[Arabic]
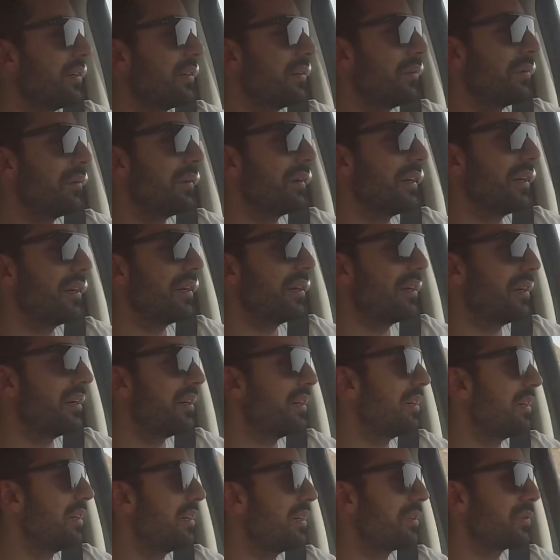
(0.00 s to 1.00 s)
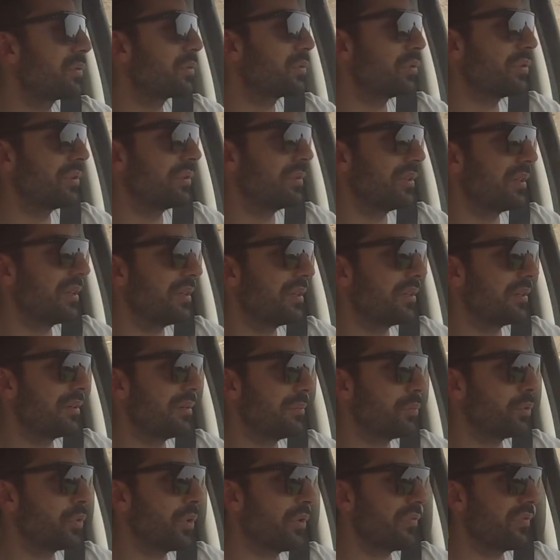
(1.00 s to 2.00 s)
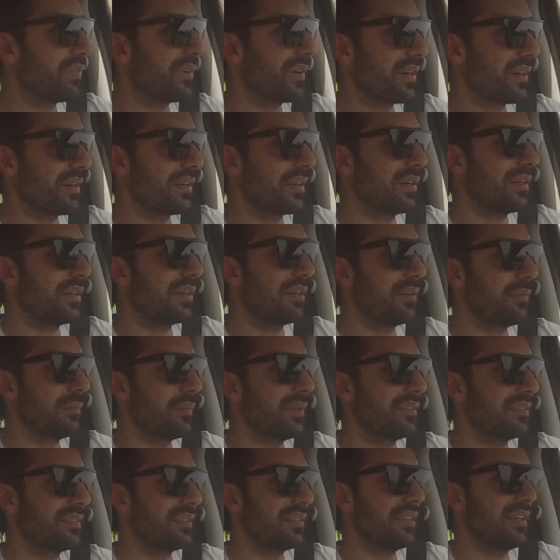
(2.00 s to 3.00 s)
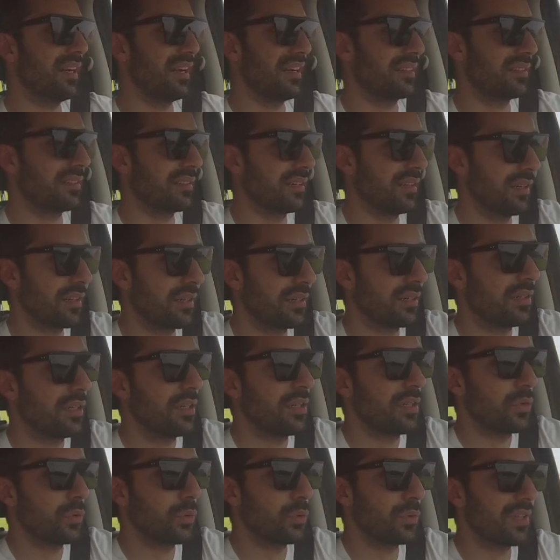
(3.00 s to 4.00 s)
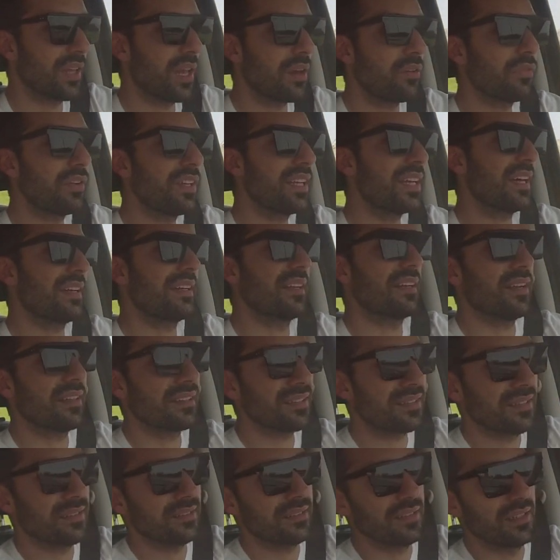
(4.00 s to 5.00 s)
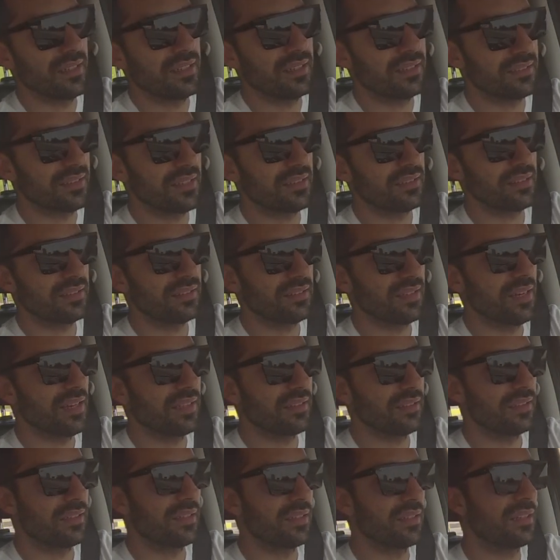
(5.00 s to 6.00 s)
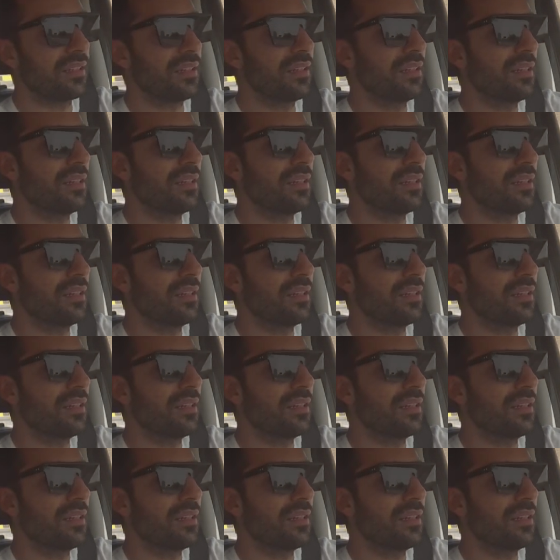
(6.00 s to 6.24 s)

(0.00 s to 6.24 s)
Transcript: ويكون بيوفر بنزين اكثر ويضل في يعني نسخه الست سلندر